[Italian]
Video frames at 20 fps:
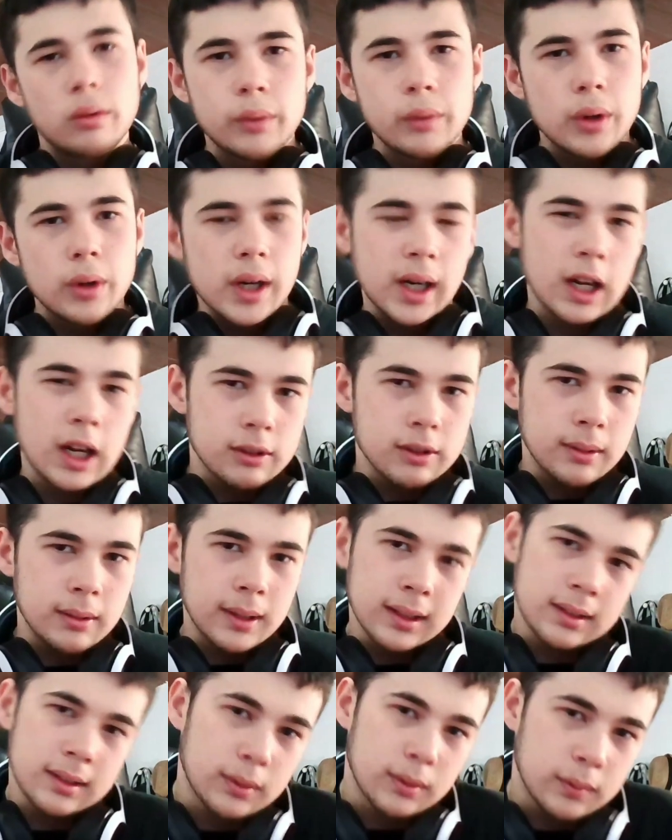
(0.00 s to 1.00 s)
voi ragazzi
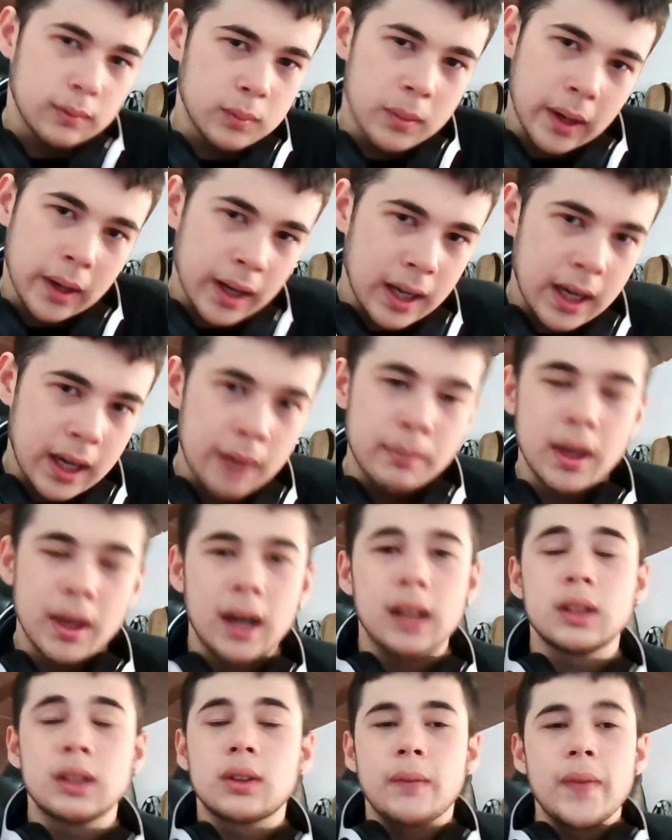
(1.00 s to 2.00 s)
ovviamente, mancherebbe altro.